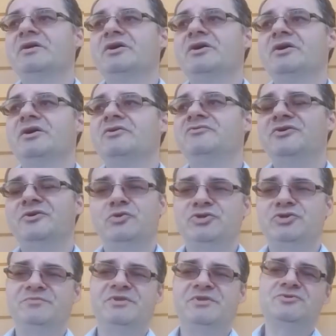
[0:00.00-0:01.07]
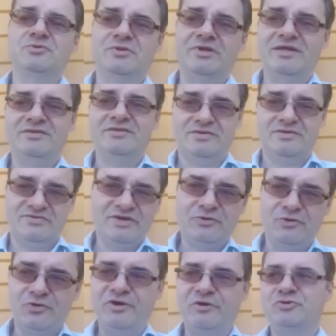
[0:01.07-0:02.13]
w wieku 18 lat
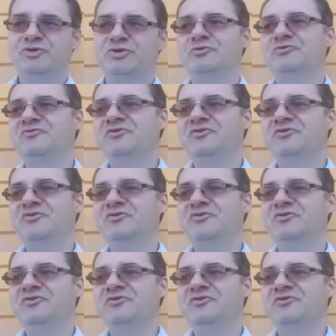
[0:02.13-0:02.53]
zakochał się